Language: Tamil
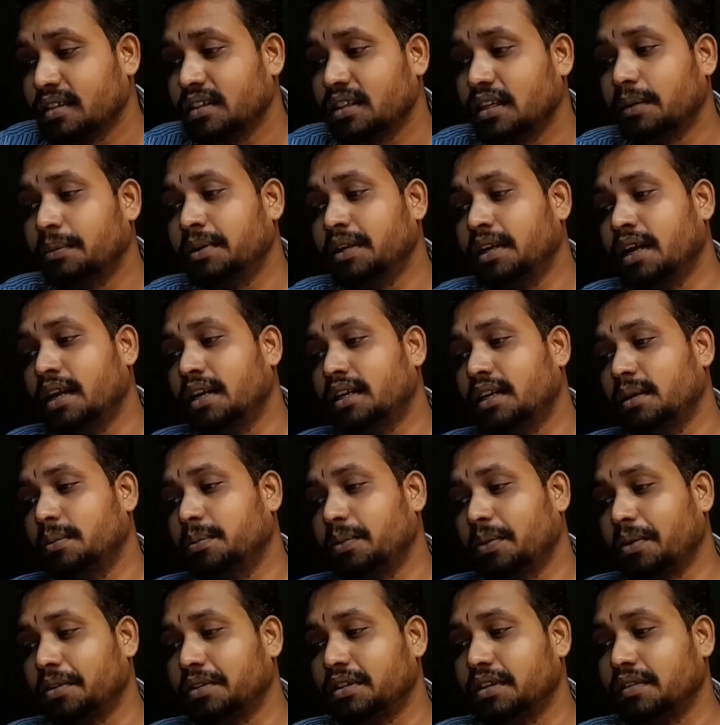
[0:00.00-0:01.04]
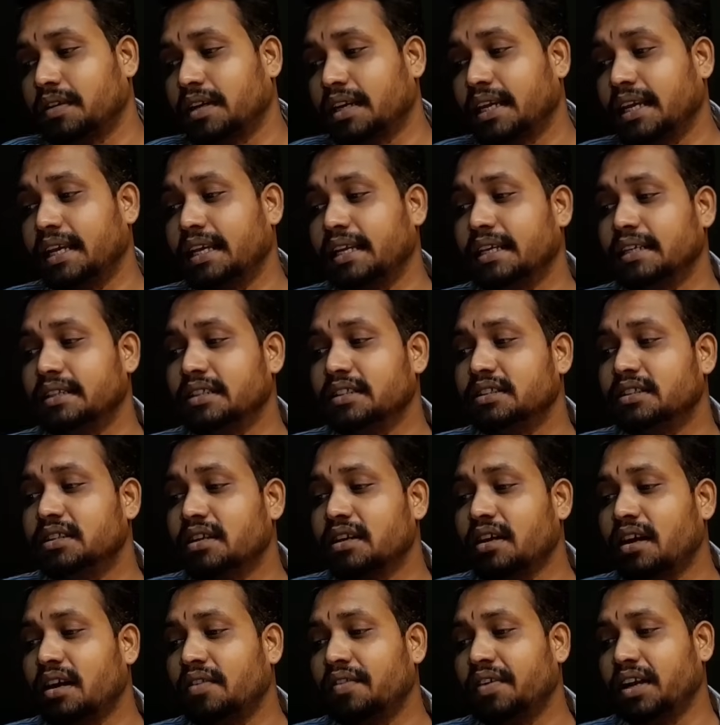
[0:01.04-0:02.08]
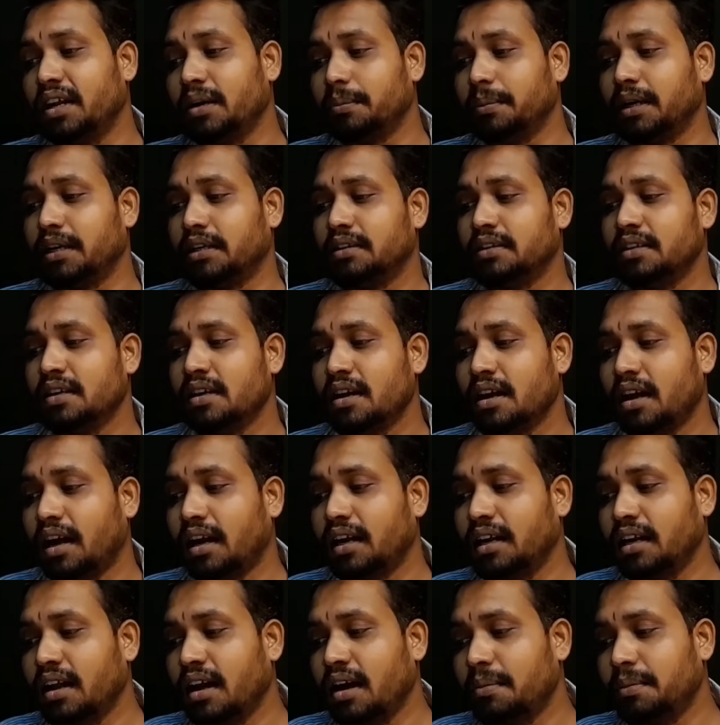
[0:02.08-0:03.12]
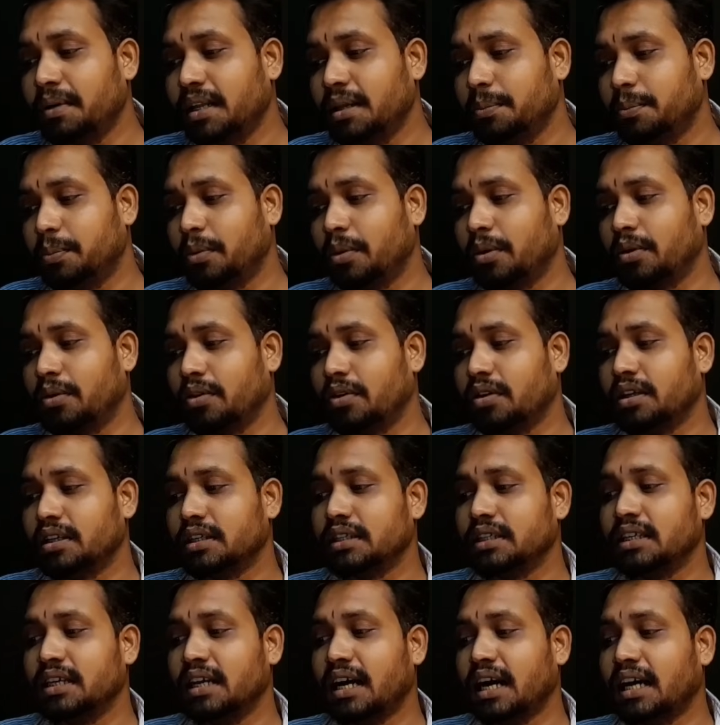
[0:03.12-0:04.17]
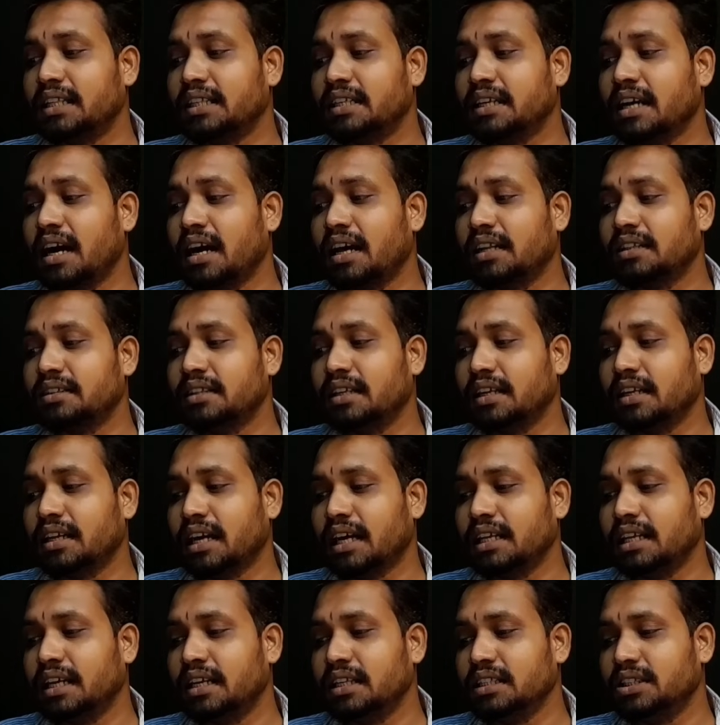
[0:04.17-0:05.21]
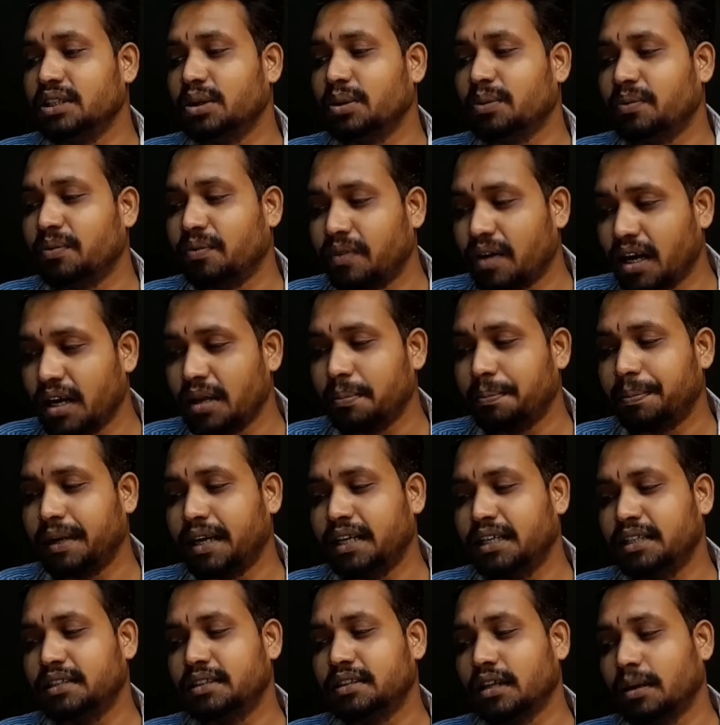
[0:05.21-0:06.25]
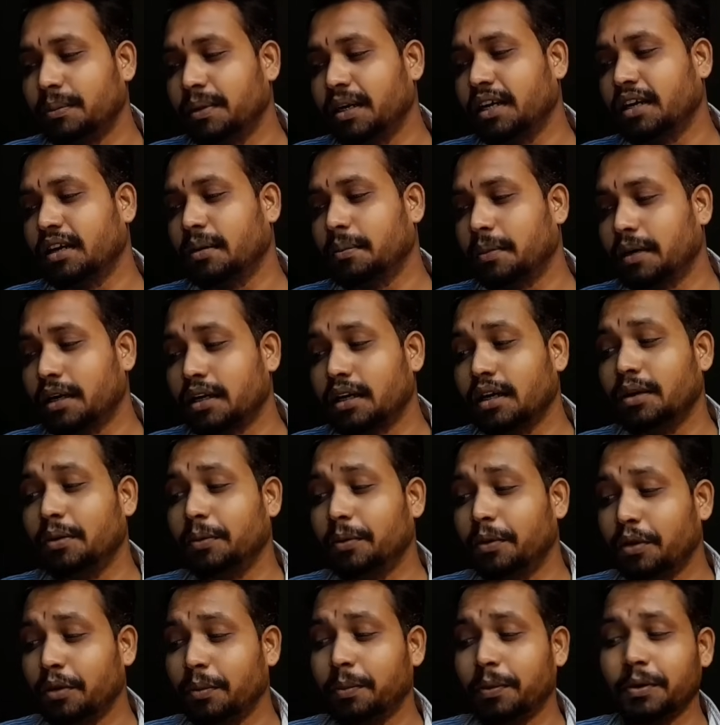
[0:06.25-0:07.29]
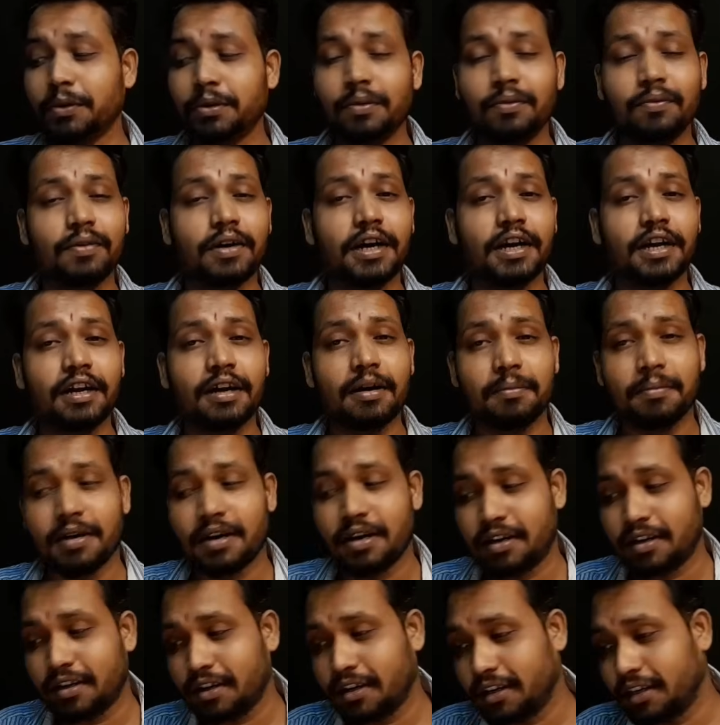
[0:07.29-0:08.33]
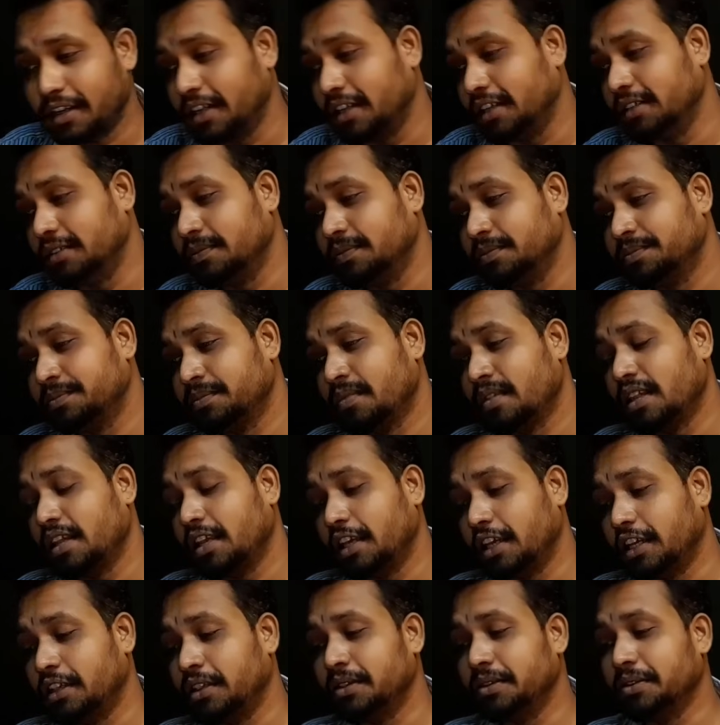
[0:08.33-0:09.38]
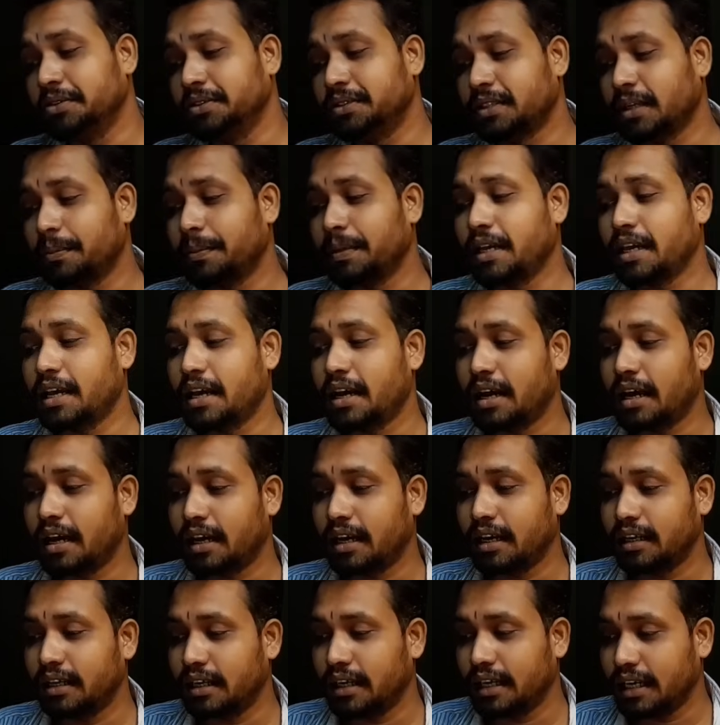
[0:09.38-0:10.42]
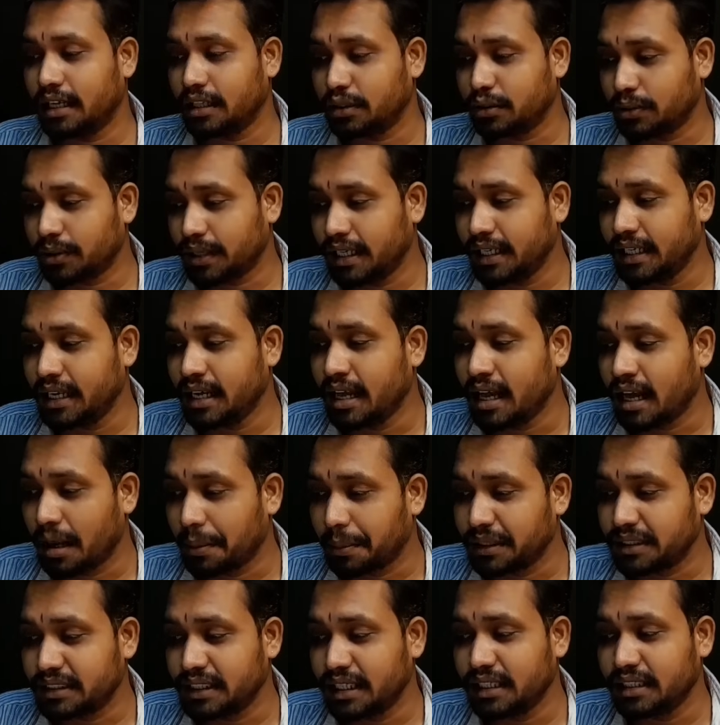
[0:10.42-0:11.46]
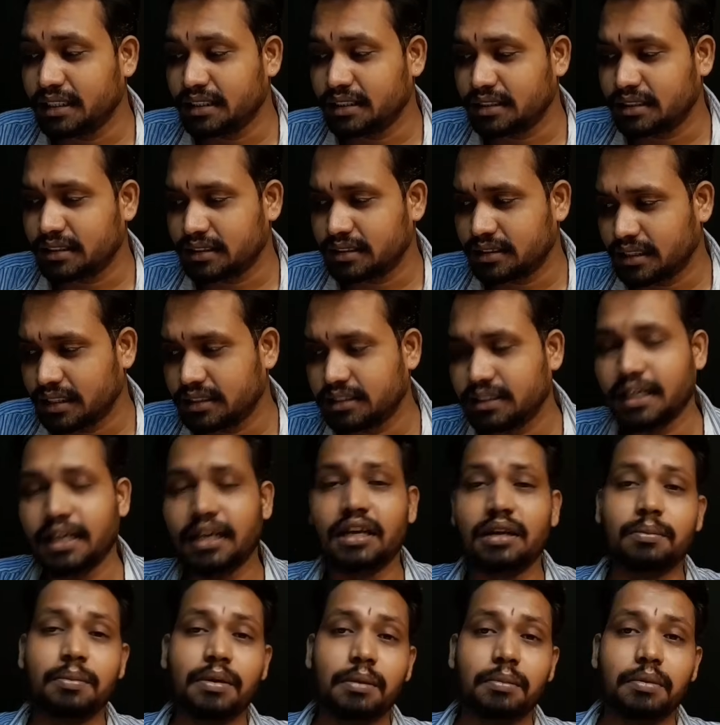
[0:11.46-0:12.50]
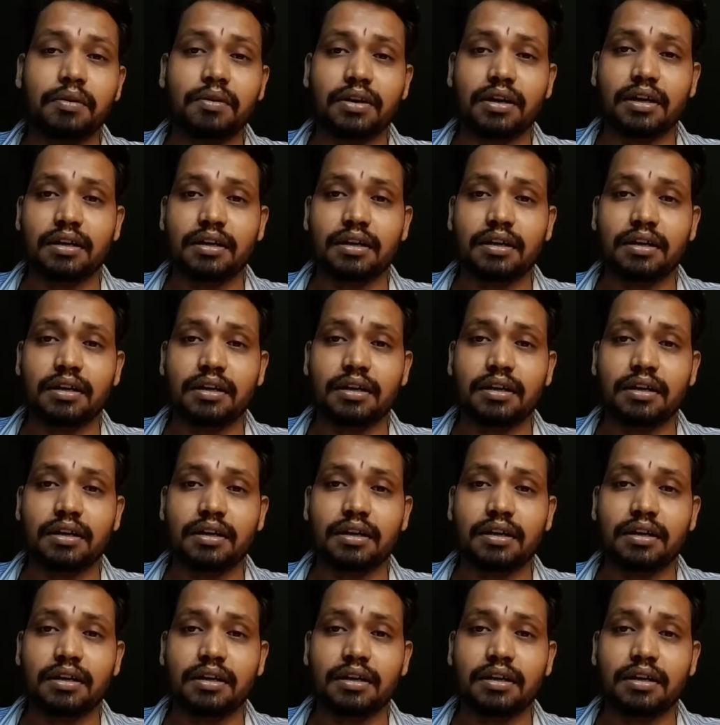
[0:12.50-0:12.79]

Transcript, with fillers: தமிழ்நாட்டை பொறுத்தவரை இது திராவிட மண் அண்ணாமலை போன்றோருக்கு அதிகாரத்தில் கையெழுத்திடும் வாய்ப்பை தமிழக மக்கள் ஒருபோதும் வழங்க மாட்டார்கள் இந்து சமய அறநிலையத்துறை அமைச்சர் திரு சேகர் பாபு